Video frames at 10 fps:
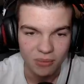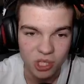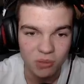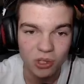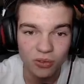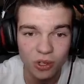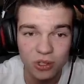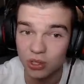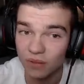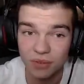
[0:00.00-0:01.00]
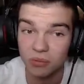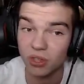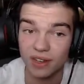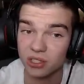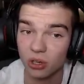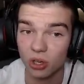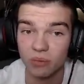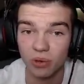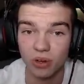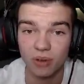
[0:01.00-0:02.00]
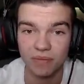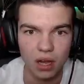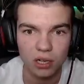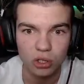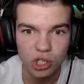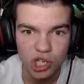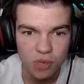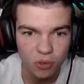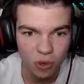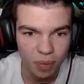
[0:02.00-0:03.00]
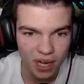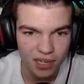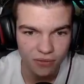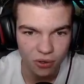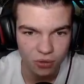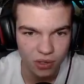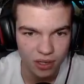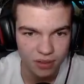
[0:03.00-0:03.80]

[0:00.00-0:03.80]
Musimy tu w końcu dom wybudować. Oj, bo... Ale to się szybko pali w ogóle.